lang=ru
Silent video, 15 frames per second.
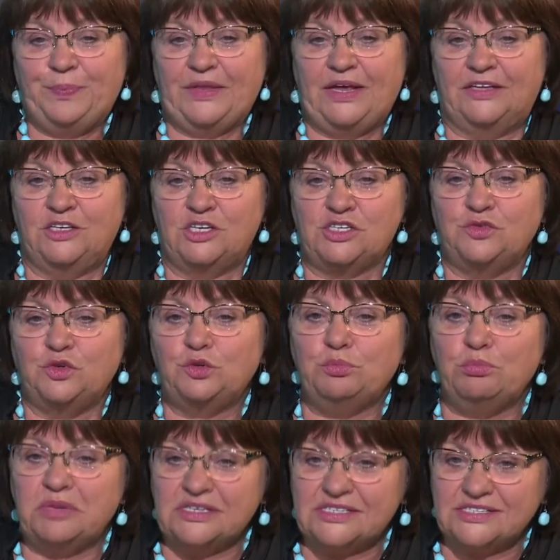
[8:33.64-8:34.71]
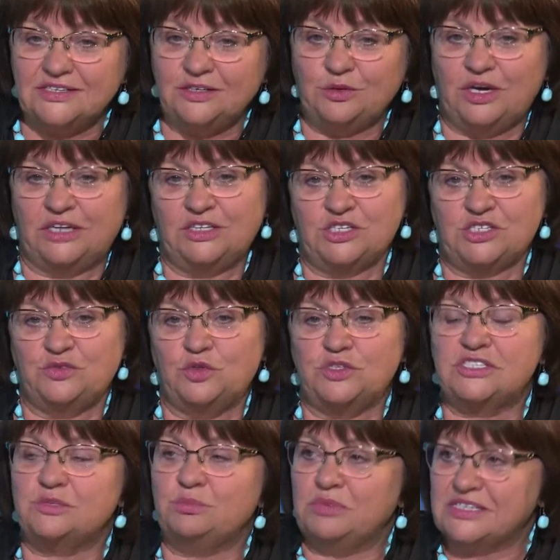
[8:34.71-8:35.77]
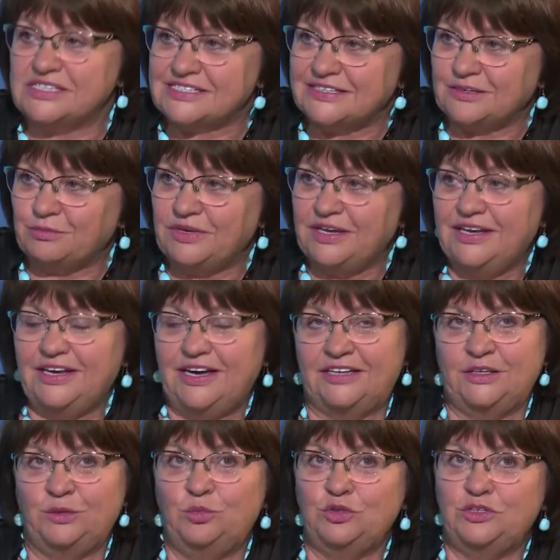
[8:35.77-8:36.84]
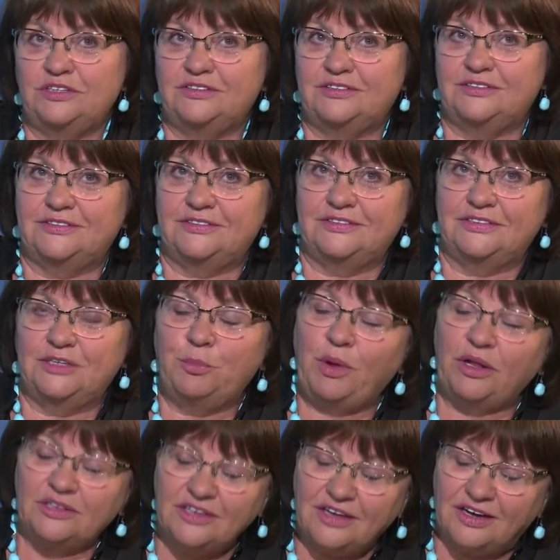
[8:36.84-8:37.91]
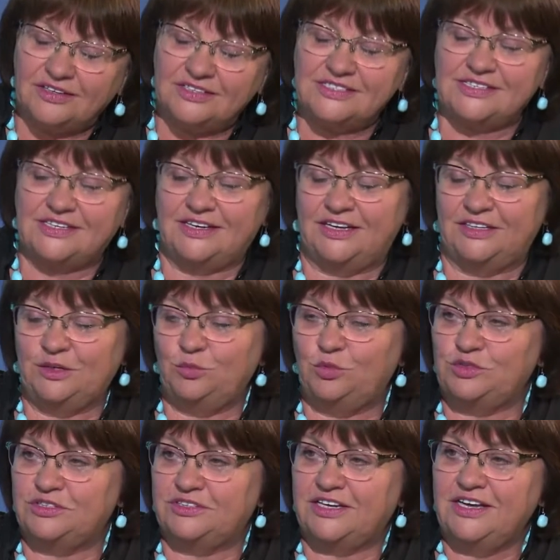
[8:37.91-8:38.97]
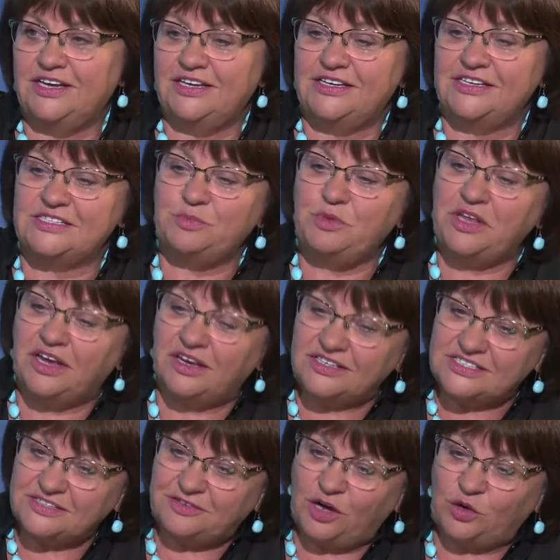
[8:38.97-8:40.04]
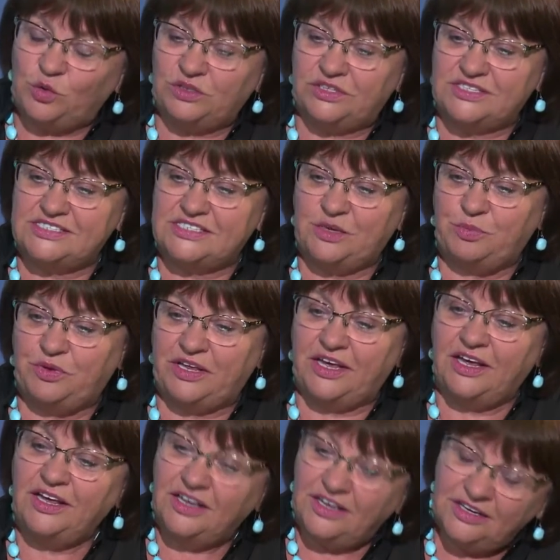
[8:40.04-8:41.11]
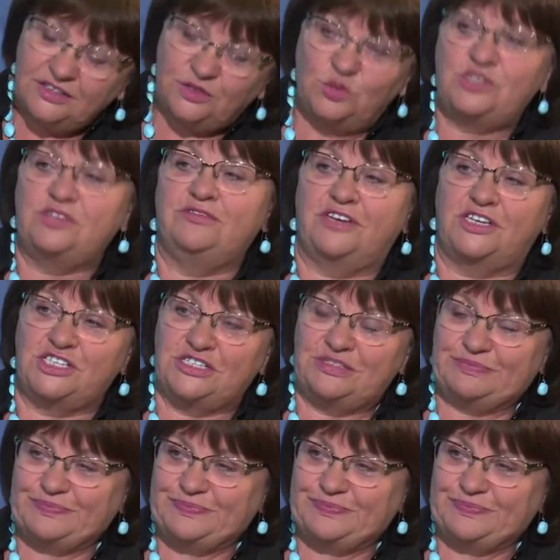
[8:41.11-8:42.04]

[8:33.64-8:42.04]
она живет мыслью, она живет смыслом, она будет э, наполняться, она будет изменяться в какой-то степени. И это очень важно